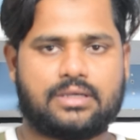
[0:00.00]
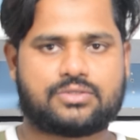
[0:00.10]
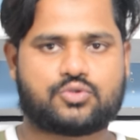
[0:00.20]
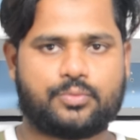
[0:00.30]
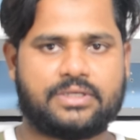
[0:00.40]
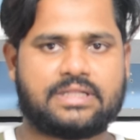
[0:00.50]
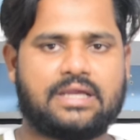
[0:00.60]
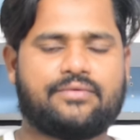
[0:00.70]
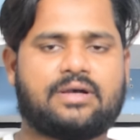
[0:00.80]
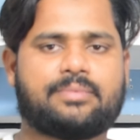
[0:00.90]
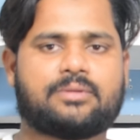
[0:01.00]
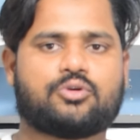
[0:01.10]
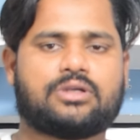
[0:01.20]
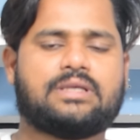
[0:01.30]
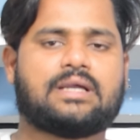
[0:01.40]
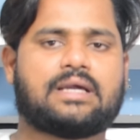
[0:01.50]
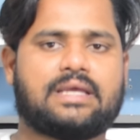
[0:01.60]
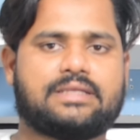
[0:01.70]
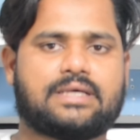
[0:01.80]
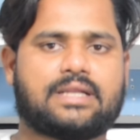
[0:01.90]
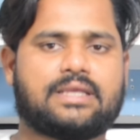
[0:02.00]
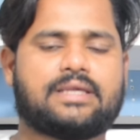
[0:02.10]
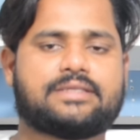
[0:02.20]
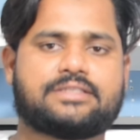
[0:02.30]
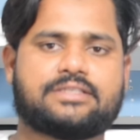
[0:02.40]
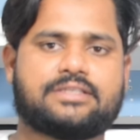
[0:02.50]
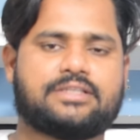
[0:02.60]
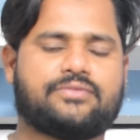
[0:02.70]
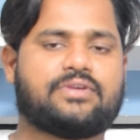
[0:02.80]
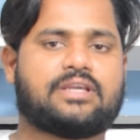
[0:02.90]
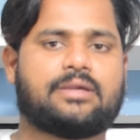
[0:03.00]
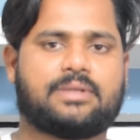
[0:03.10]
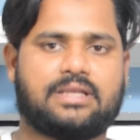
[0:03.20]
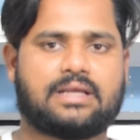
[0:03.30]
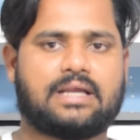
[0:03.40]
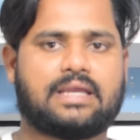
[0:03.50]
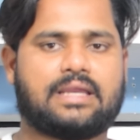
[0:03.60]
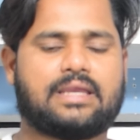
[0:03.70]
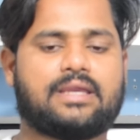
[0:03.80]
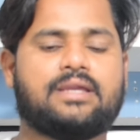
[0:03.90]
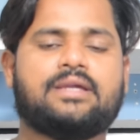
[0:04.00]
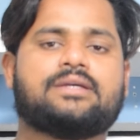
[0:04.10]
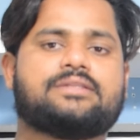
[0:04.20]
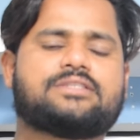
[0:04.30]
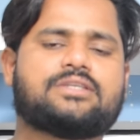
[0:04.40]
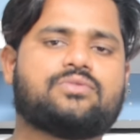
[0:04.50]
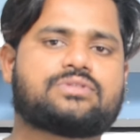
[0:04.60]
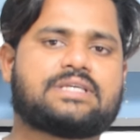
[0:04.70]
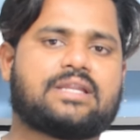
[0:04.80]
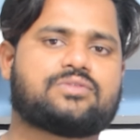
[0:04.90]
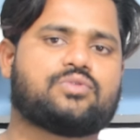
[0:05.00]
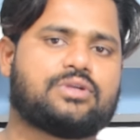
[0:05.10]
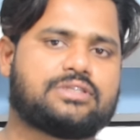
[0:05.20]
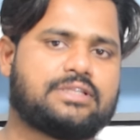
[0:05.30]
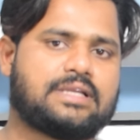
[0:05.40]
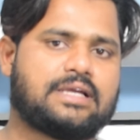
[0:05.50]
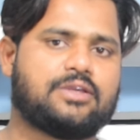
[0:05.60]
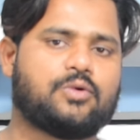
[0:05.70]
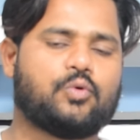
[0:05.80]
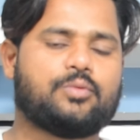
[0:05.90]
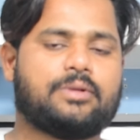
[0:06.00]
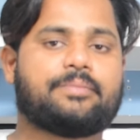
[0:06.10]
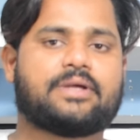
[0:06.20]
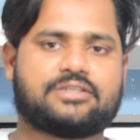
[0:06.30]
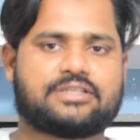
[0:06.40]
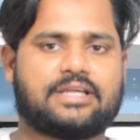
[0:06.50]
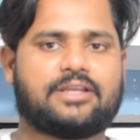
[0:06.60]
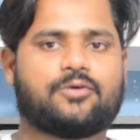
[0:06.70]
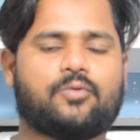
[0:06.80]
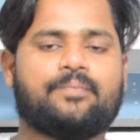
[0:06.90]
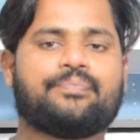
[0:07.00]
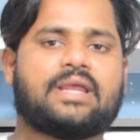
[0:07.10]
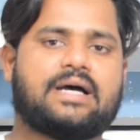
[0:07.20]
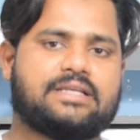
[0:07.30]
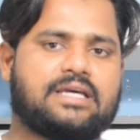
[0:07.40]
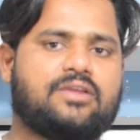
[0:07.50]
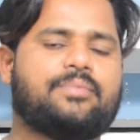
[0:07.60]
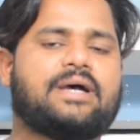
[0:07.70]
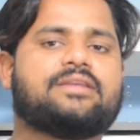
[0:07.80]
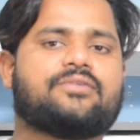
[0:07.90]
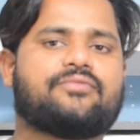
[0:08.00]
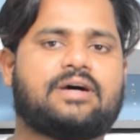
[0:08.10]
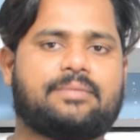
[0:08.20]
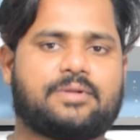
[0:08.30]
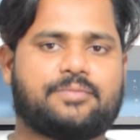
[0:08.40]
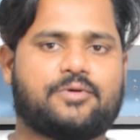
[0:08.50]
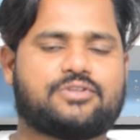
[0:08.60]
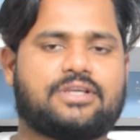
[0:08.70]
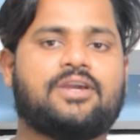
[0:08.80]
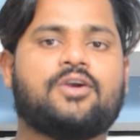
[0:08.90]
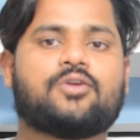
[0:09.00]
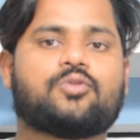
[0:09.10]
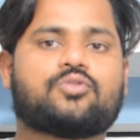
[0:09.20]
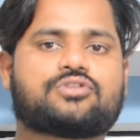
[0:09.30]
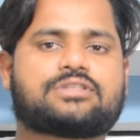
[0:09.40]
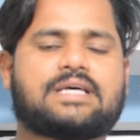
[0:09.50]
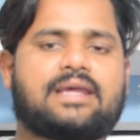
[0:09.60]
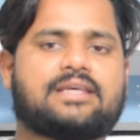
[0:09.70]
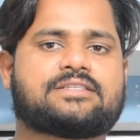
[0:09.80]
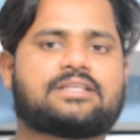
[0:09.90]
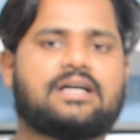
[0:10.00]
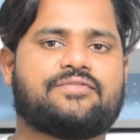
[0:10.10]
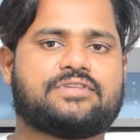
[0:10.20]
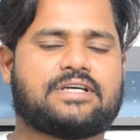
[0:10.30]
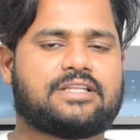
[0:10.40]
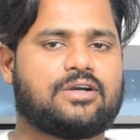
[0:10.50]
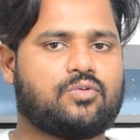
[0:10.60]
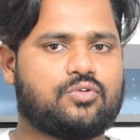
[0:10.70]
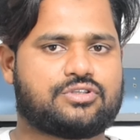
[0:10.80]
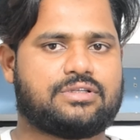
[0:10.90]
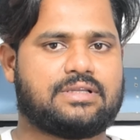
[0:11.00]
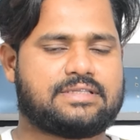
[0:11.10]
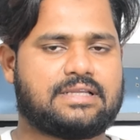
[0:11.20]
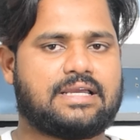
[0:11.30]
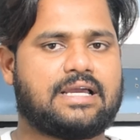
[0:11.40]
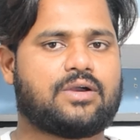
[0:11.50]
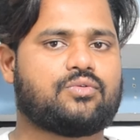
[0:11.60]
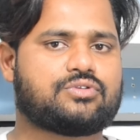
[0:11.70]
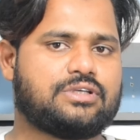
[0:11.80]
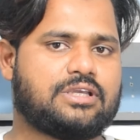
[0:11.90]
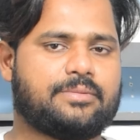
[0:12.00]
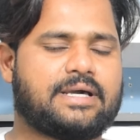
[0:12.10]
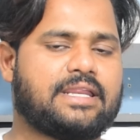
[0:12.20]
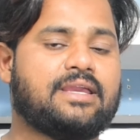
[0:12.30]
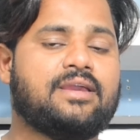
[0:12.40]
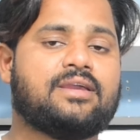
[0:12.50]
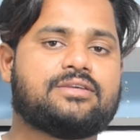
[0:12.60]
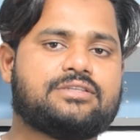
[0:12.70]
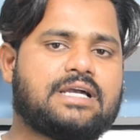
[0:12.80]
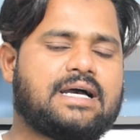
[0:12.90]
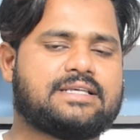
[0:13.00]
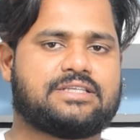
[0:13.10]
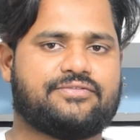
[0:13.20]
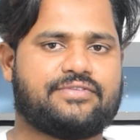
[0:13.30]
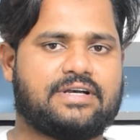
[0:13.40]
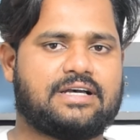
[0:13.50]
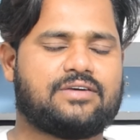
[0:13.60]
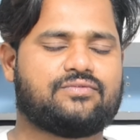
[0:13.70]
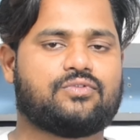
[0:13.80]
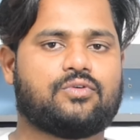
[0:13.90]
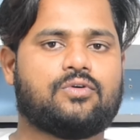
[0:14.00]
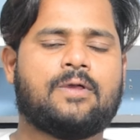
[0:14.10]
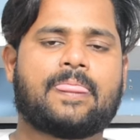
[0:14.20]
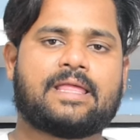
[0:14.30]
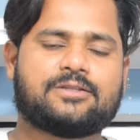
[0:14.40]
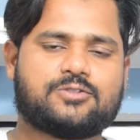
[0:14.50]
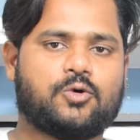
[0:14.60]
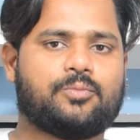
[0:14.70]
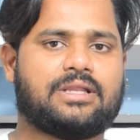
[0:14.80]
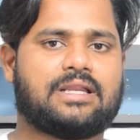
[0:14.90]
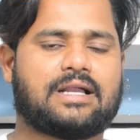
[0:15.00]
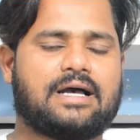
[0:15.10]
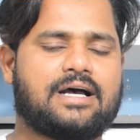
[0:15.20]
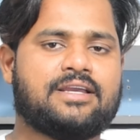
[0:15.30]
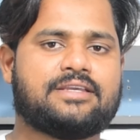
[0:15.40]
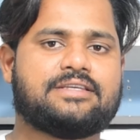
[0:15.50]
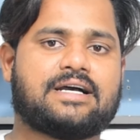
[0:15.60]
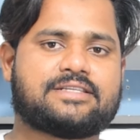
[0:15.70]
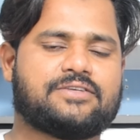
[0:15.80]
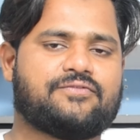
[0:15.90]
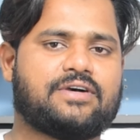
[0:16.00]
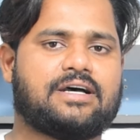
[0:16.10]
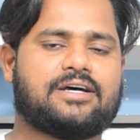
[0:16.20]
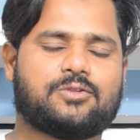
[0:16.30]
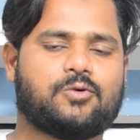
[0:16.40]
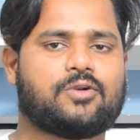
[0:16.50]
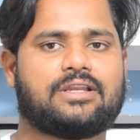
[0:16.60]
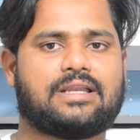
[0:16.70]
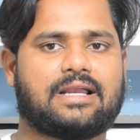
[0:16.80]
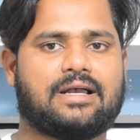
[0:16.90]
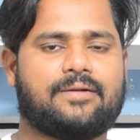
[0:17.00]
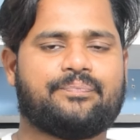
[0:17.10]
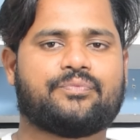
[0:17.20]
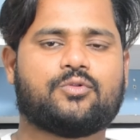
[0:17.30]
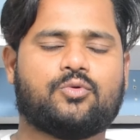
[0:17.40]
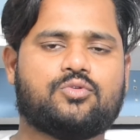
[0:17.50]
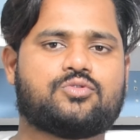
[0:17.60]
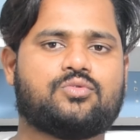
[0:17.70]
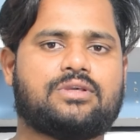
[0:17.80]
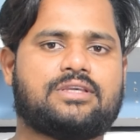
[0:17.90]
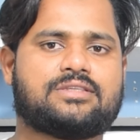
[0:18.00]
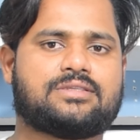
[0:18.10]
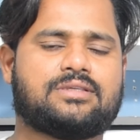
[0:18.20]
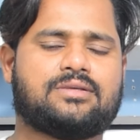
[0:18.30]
सुविधाएं वहाँ पर मुहैया कराई जा रही हैं सीसीटीवी कैमरे लगाए गए हैं जिससे कि उस सारस को किसी तरह की कोई भी परेशानी ना हो आज आरिफ भाई जब वहाँ पर पहुँचे तो सारस काफ़ी ज़्यादा खुश नज़र आया खुशी के मारे यहाँ से वहाँ वो झूमने लगा यहाँ से वहाँ दौड़ने लगा तो दोस्तों इस